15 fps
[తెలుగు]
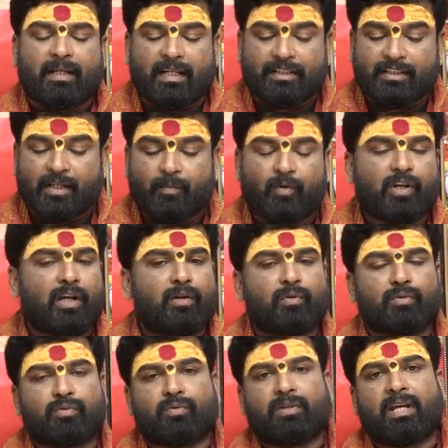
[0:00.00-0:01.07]
నష్టము
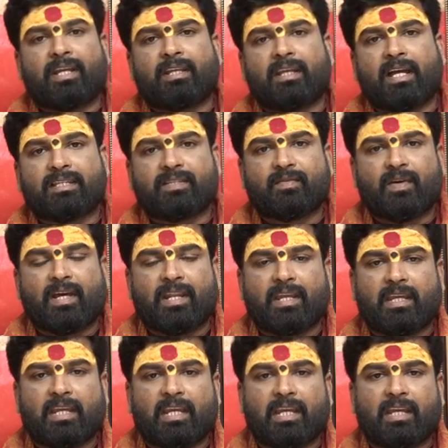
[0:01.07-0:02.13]
కలుగుతున్న ఈ రాశి
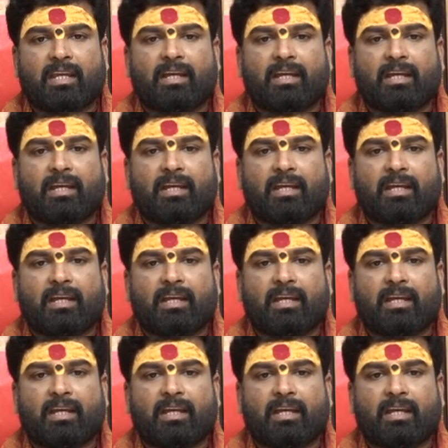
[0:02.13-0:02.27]
వారికి